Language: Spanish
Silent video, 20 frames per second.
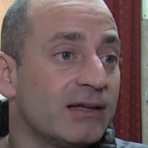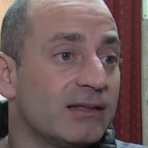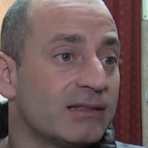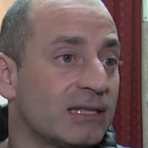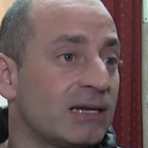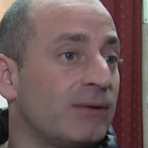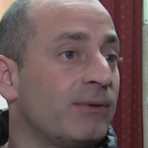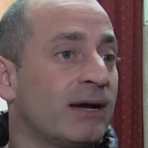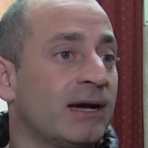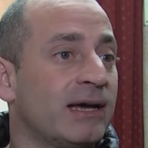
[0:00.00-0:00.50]

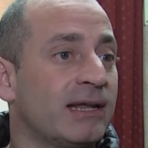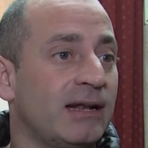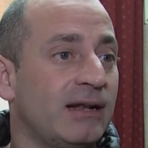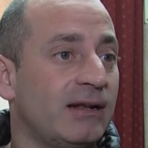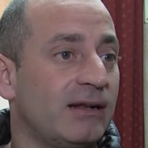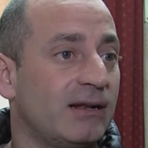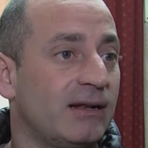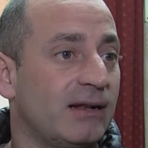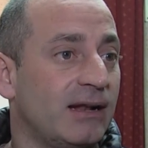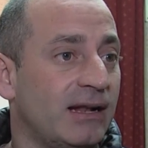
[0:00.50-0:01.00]
trabajar a
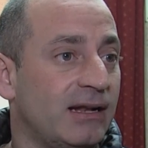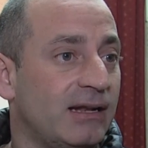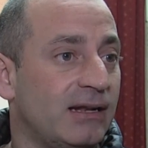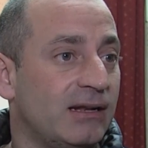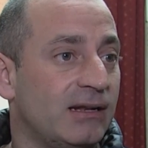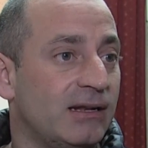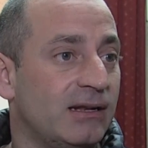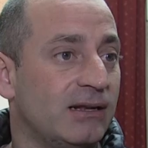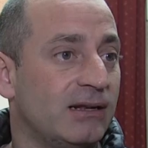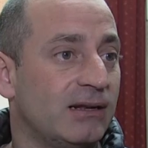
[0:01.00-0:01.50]

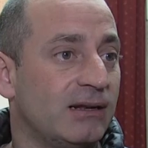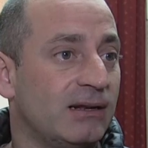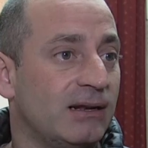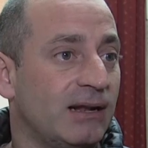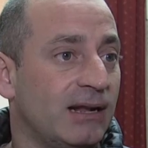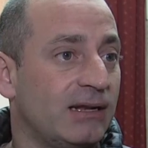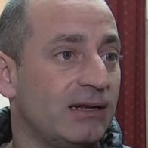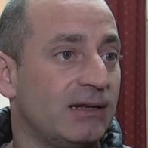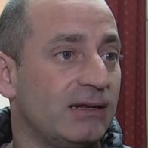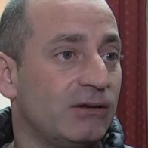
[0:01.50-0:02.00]

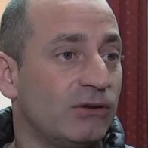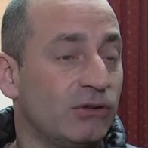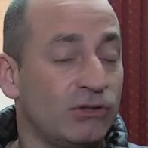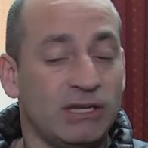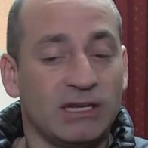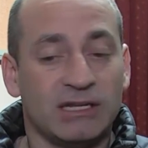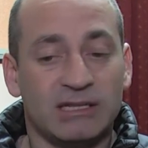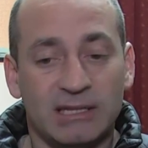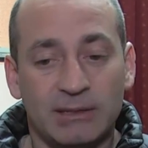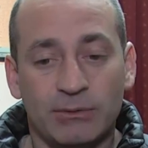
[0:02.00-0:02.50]
los
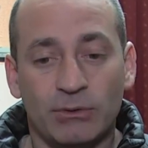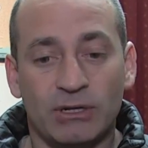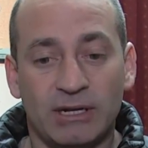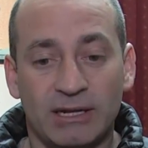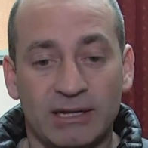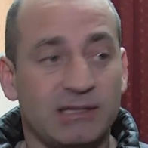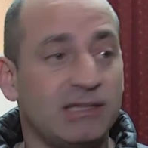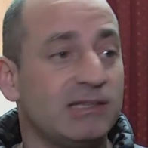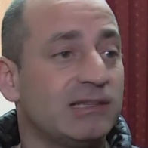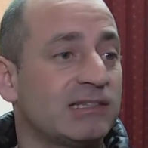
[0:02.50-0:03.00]
directivos de las
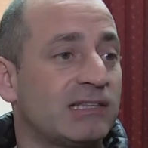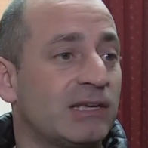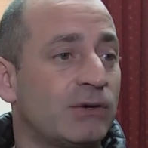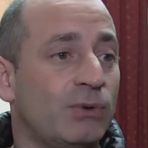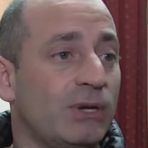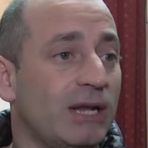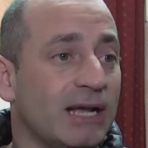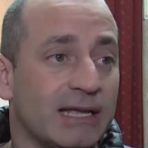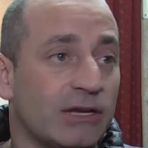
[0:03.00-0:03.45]
distintas escuelas,